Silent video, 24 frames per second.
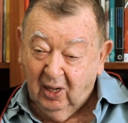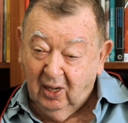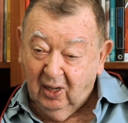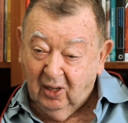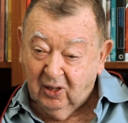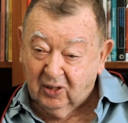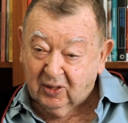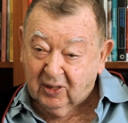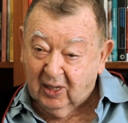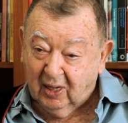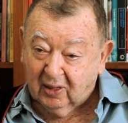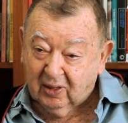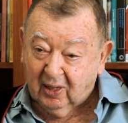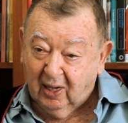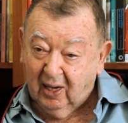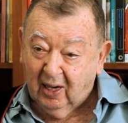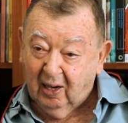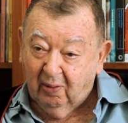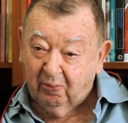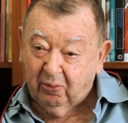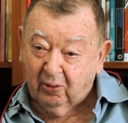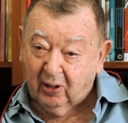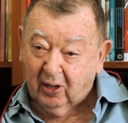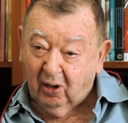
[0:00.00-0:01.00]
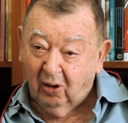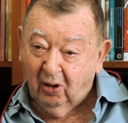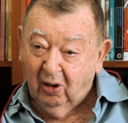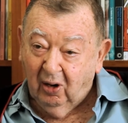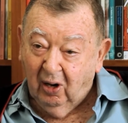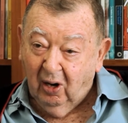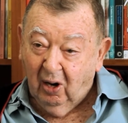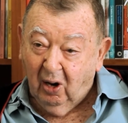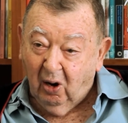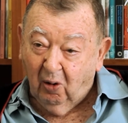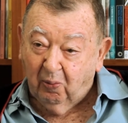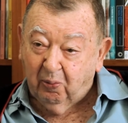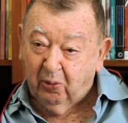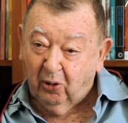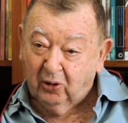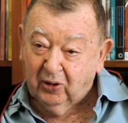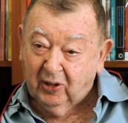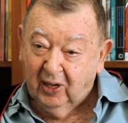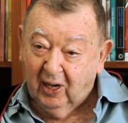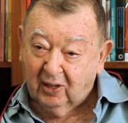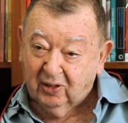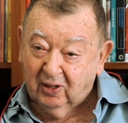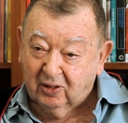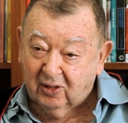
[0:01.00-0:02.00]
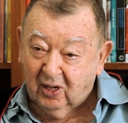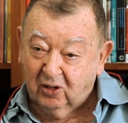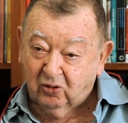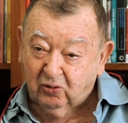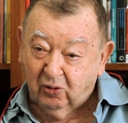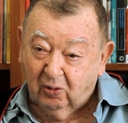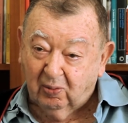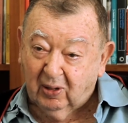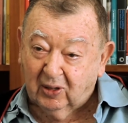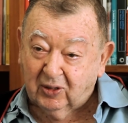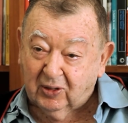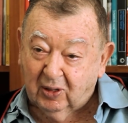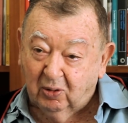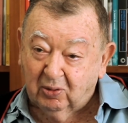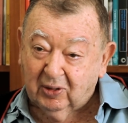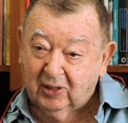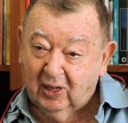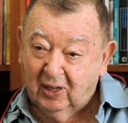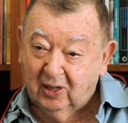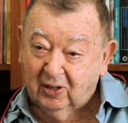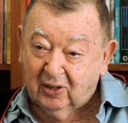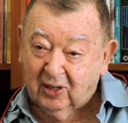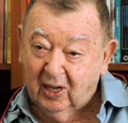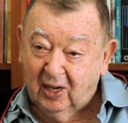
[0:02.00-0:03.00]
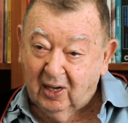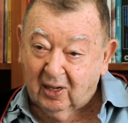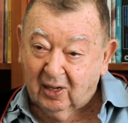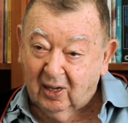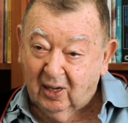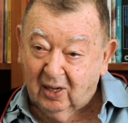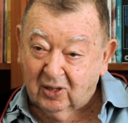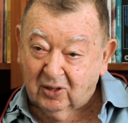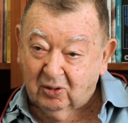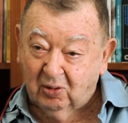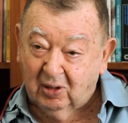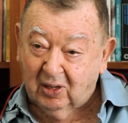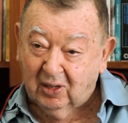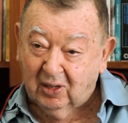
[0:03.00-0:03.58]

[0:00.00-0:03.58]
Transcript: em certa época, ao poder de transformação que ele tem em relação à